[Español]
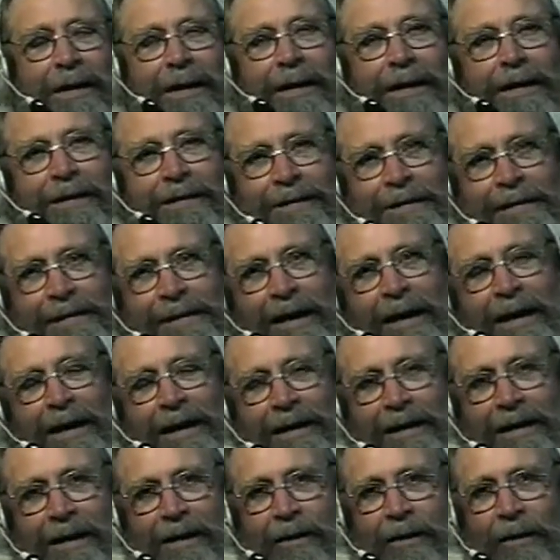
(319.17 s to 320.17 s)

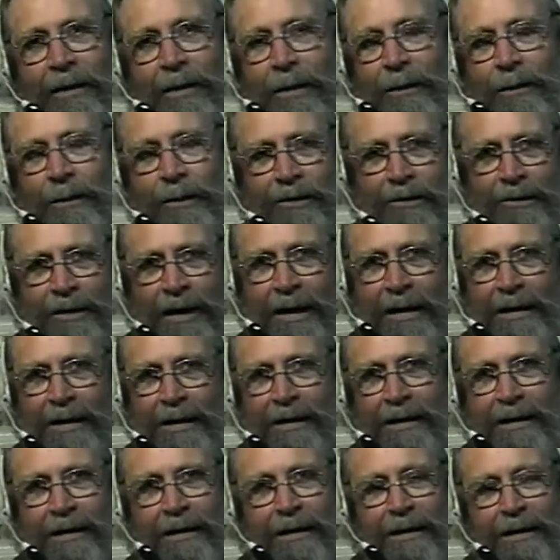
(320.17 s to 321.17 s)
Este loco
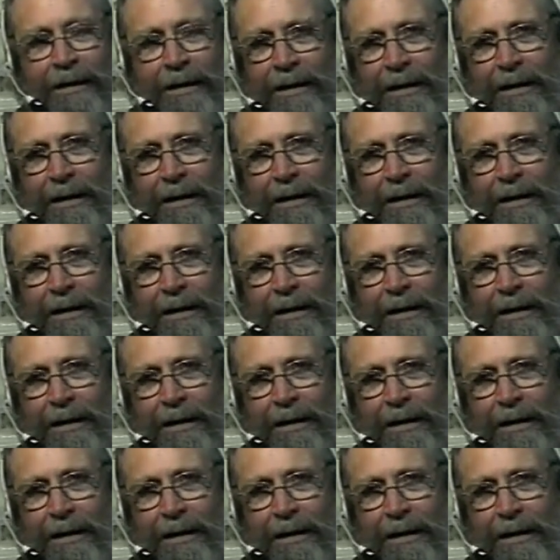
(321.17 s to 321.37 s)
Borsari